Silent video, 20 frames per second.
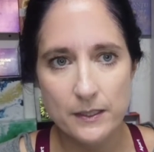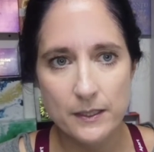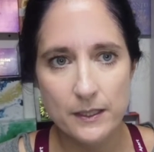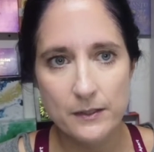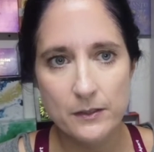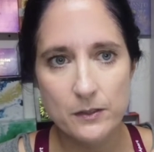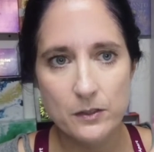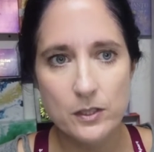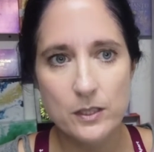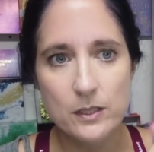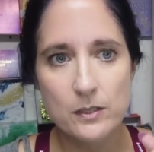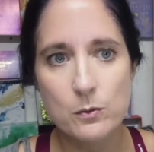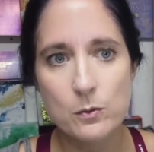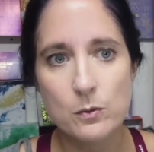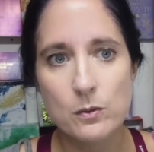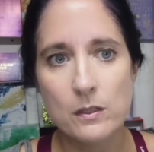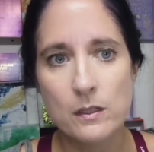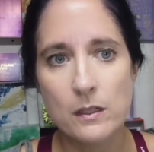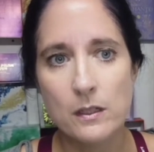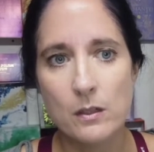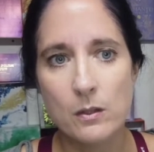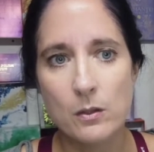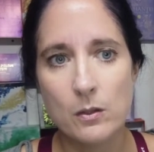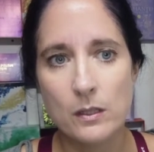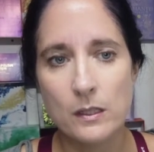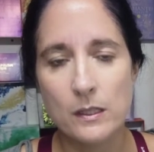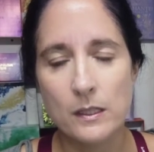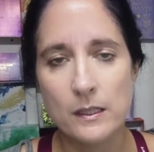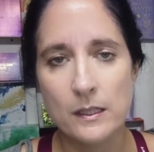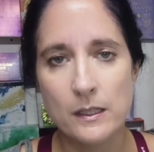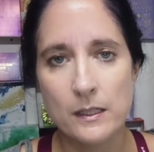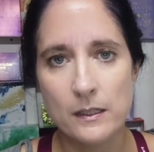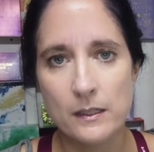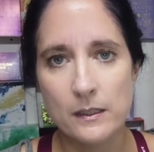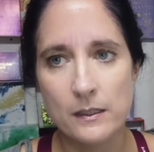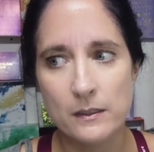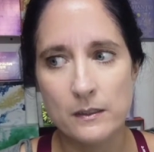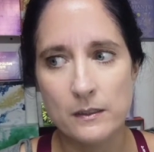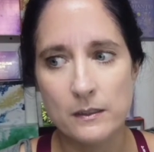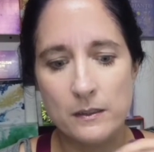Ich lasse euch das unten auch in
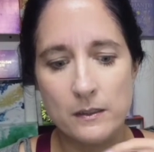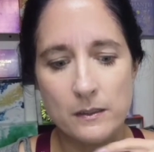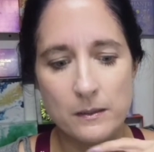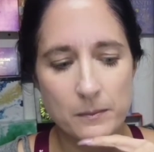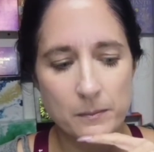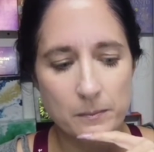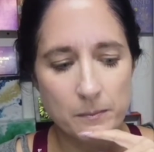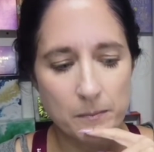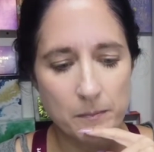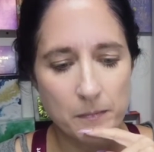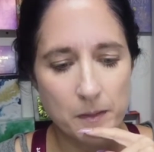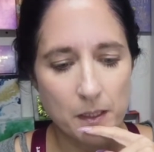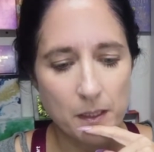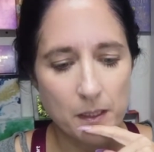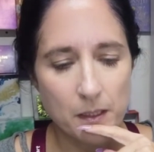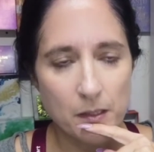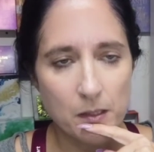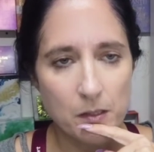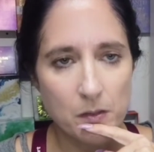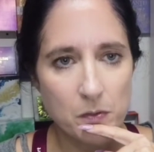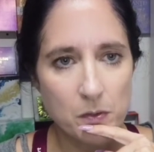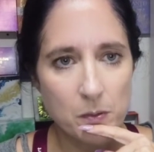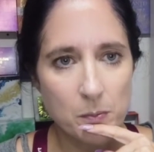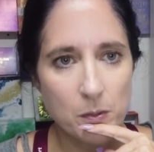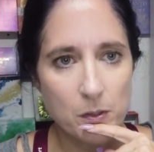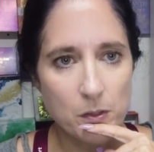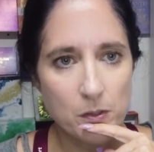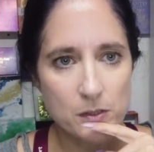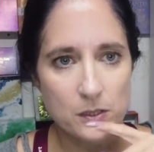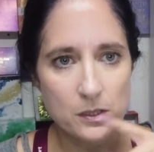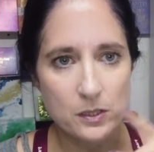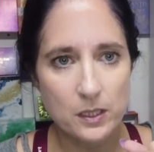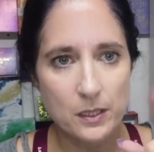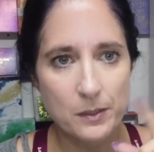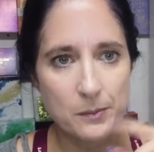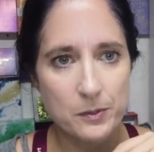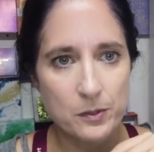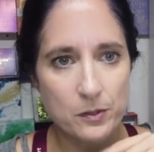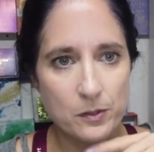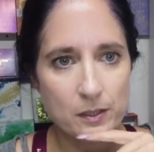der ähm, Infobox, da
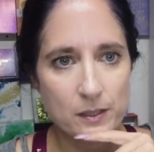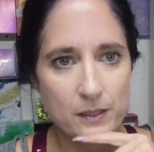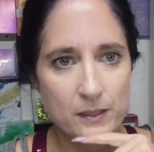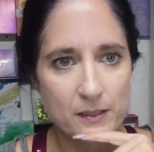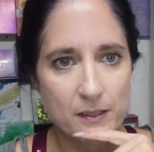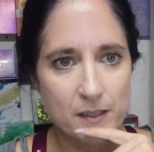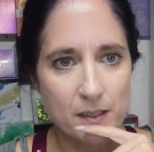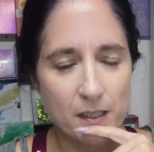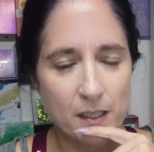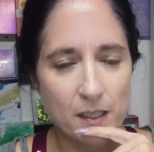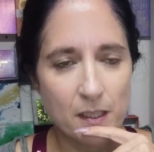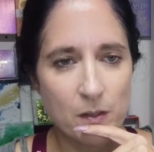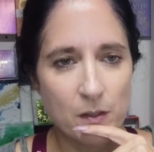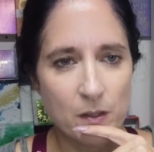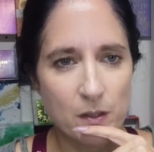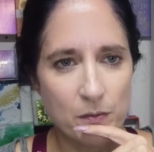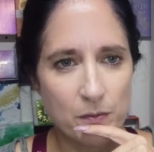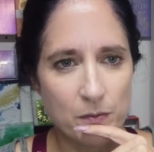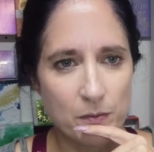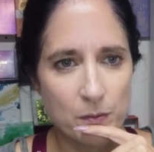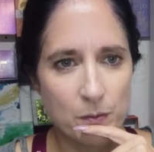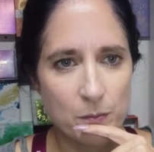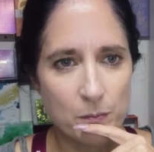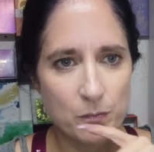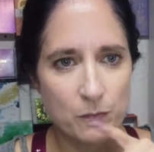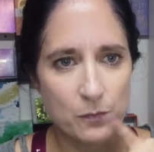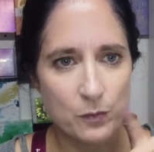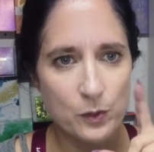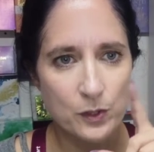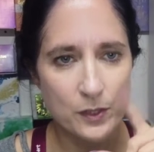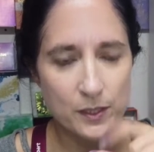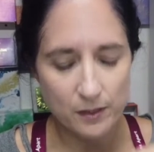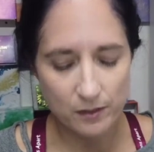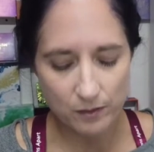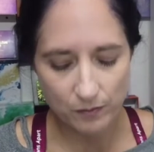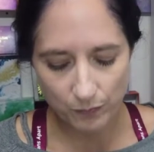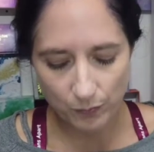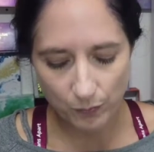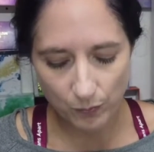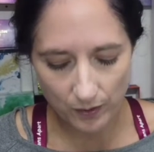schreibe ich euch das dann rein, auf, ähm, wo ich
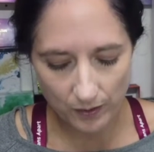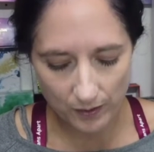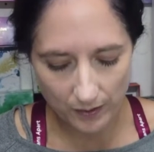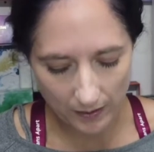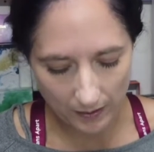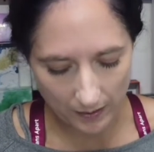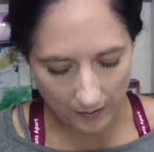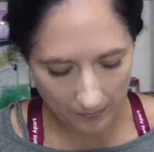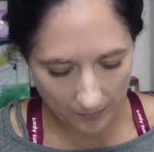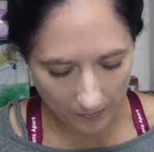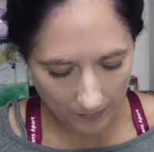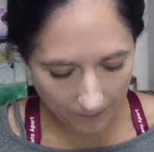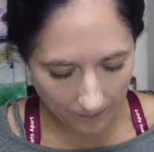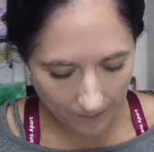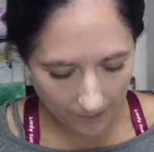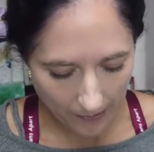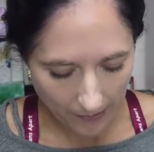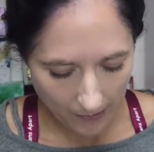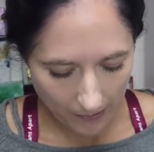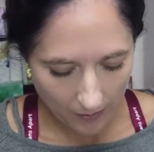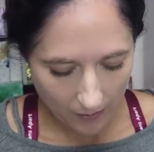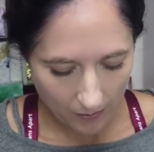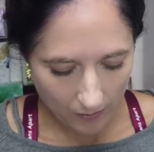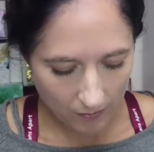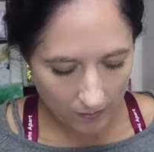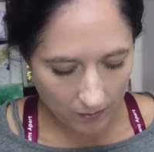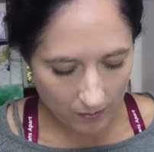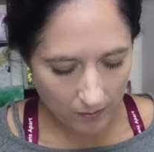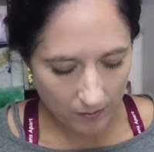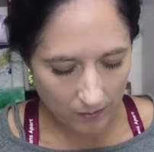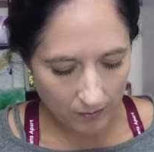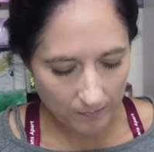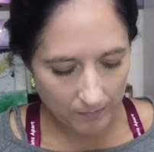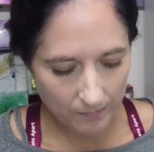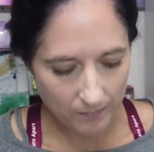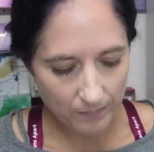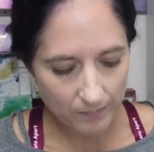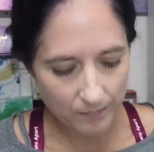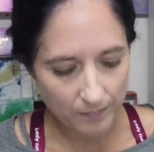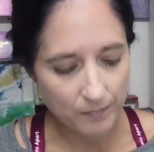das gefunden habe.
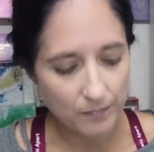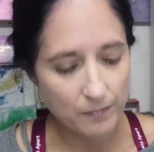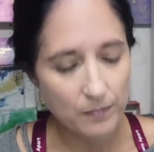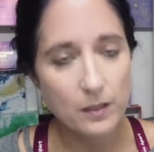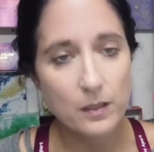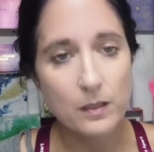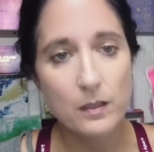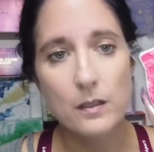Ähm,